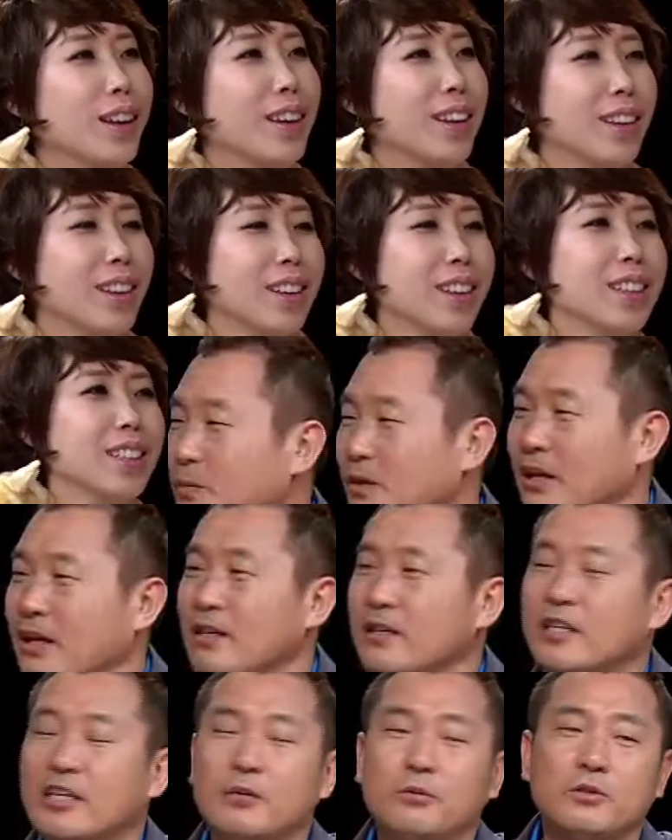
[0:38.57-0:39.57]
네. 네. 음.
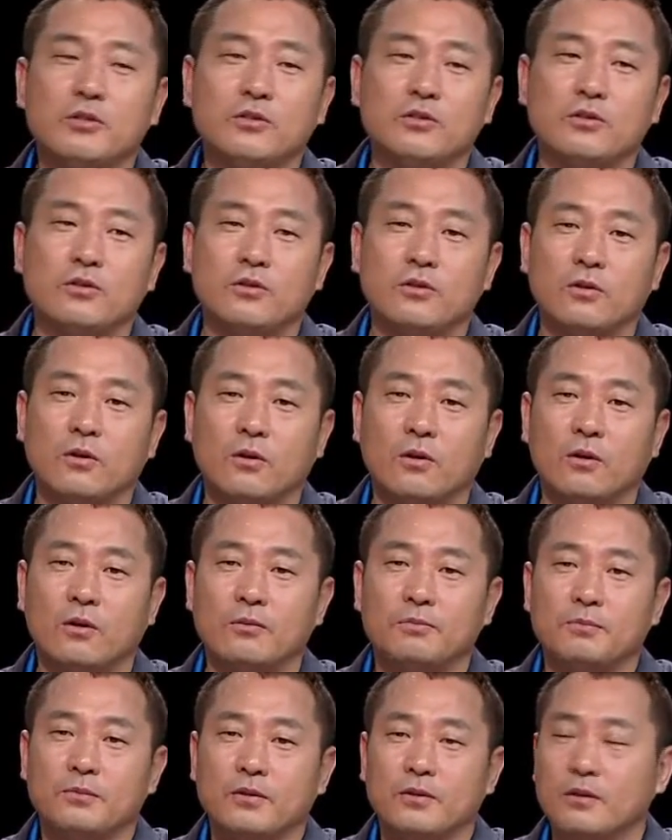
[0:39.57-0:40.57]
걔는
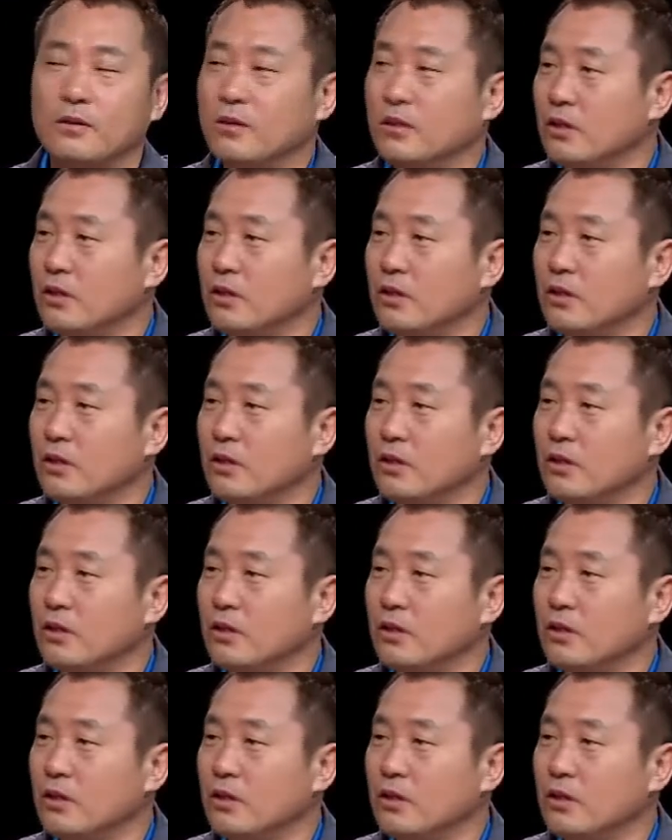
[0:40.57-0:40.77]
기본적으로 음.